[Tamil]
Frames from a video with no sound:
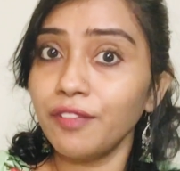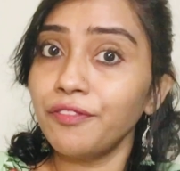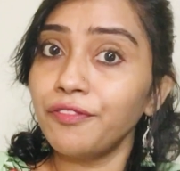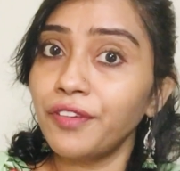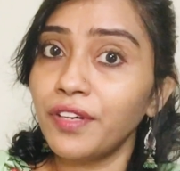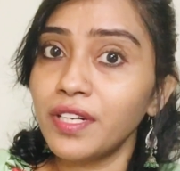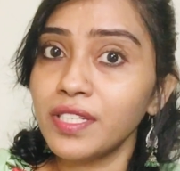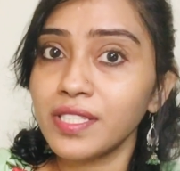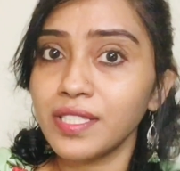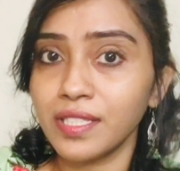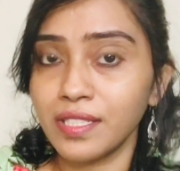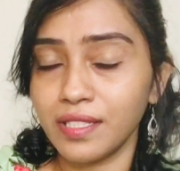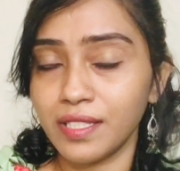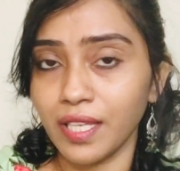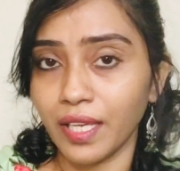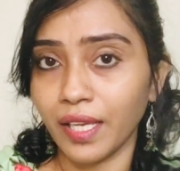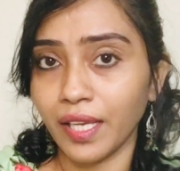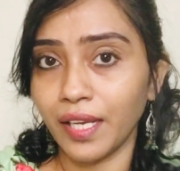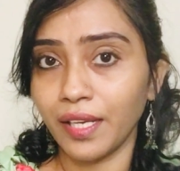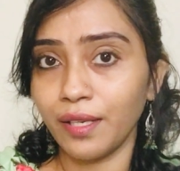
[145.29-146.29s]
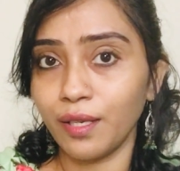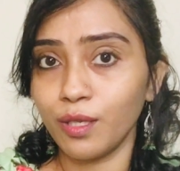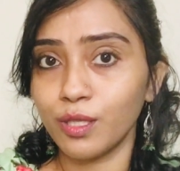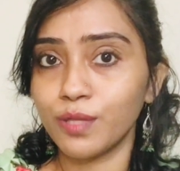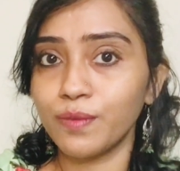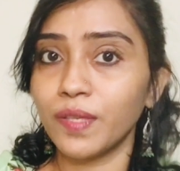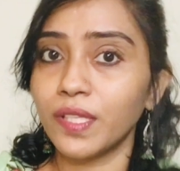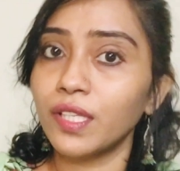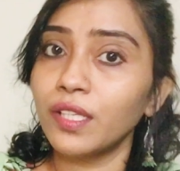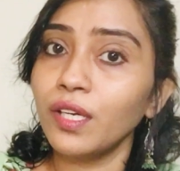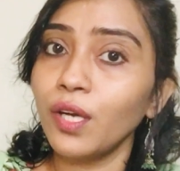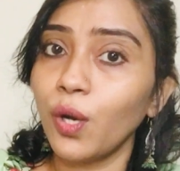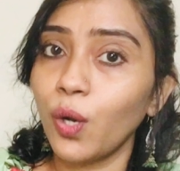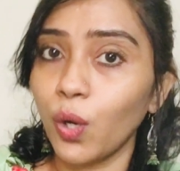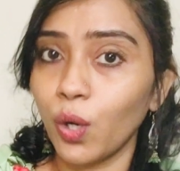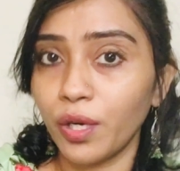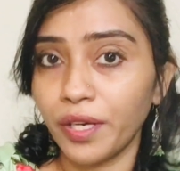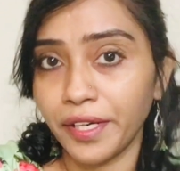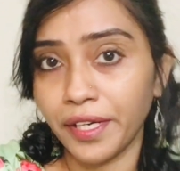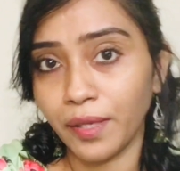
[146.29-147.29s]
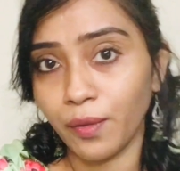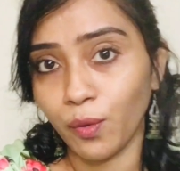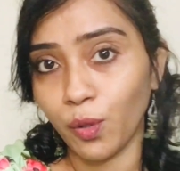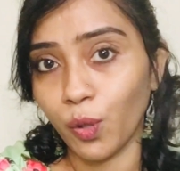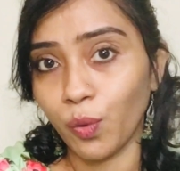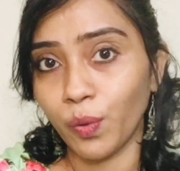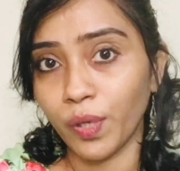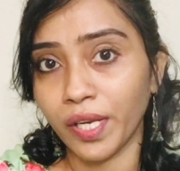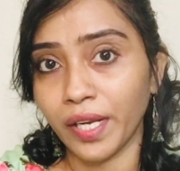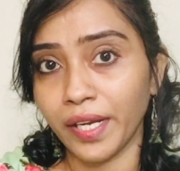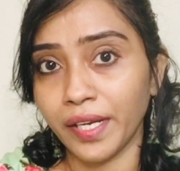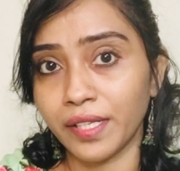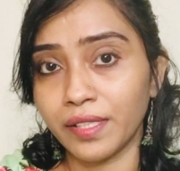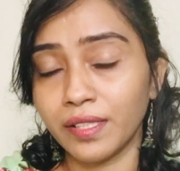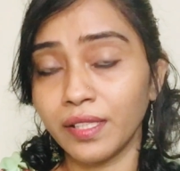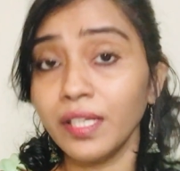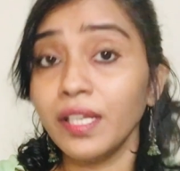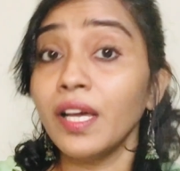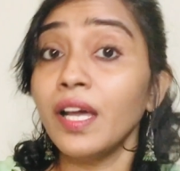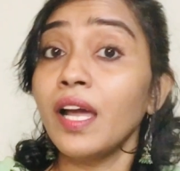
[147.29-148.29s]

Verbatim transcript: ஃபர்ஸ்ட் அண்ட் செகண்ட் டோஸ் வந்து ஆல்ரெடி ஓவர் ஆகிடுது